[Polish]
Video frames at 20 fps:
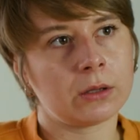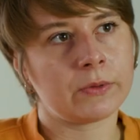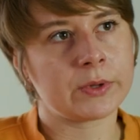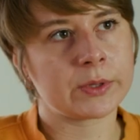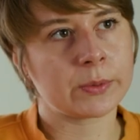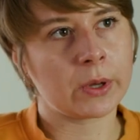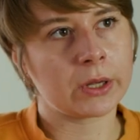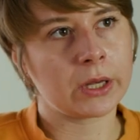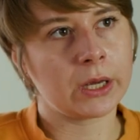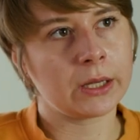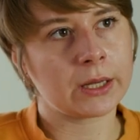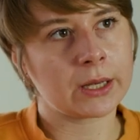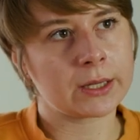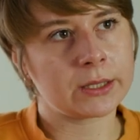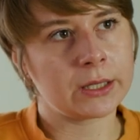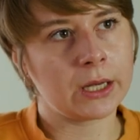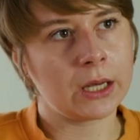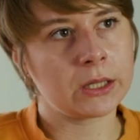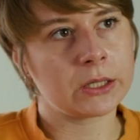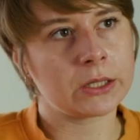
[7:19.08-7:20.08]
Wysłanie jej na
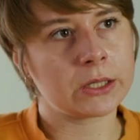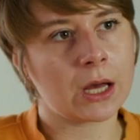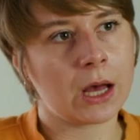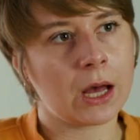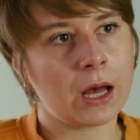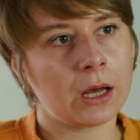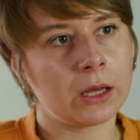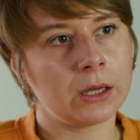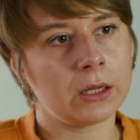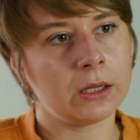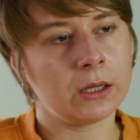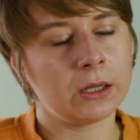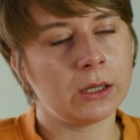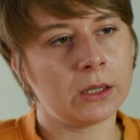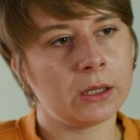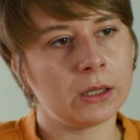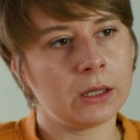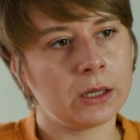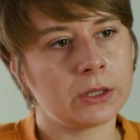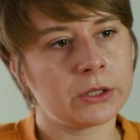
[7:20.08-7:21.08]
zdjęcia
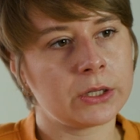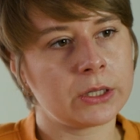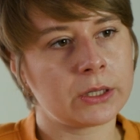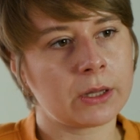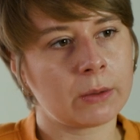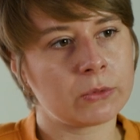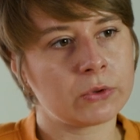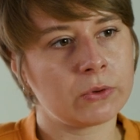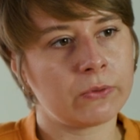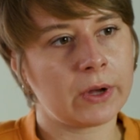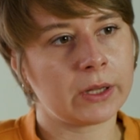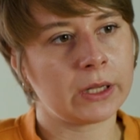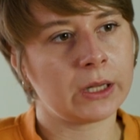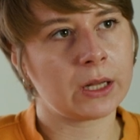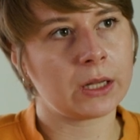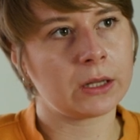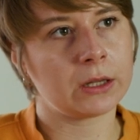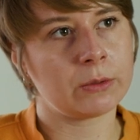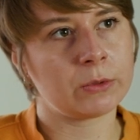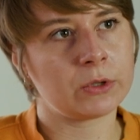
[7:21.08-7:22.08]
i gdzieś tam czuwanie
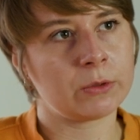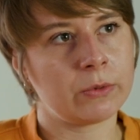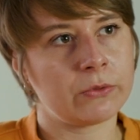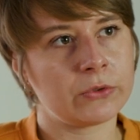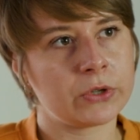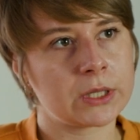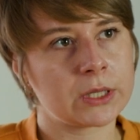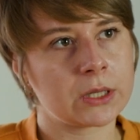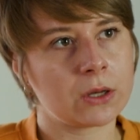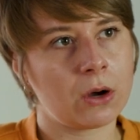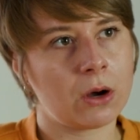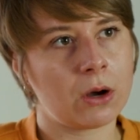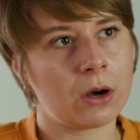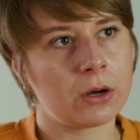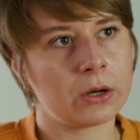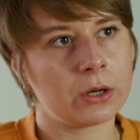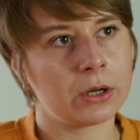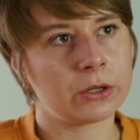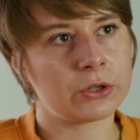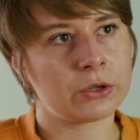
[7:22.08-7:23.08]
nad tym, żeby
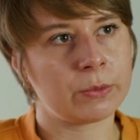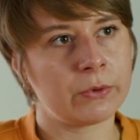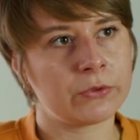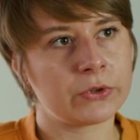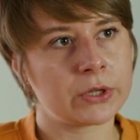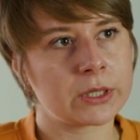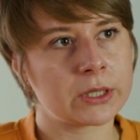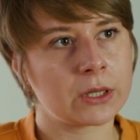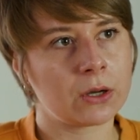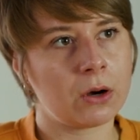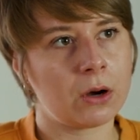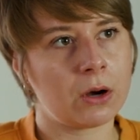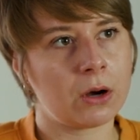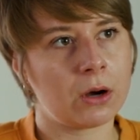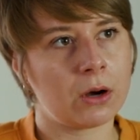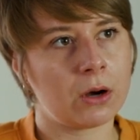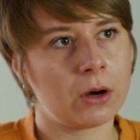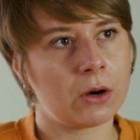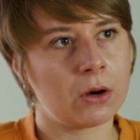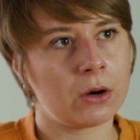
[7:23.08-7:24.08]
wszystko, żeby wszystko
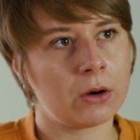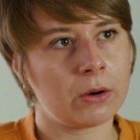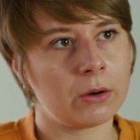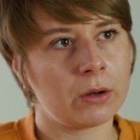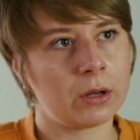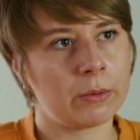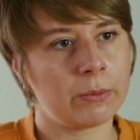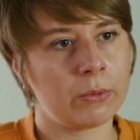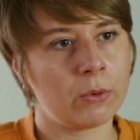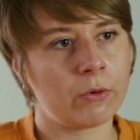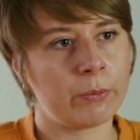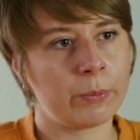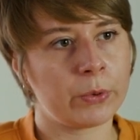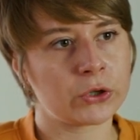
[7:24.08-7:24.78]
e, było w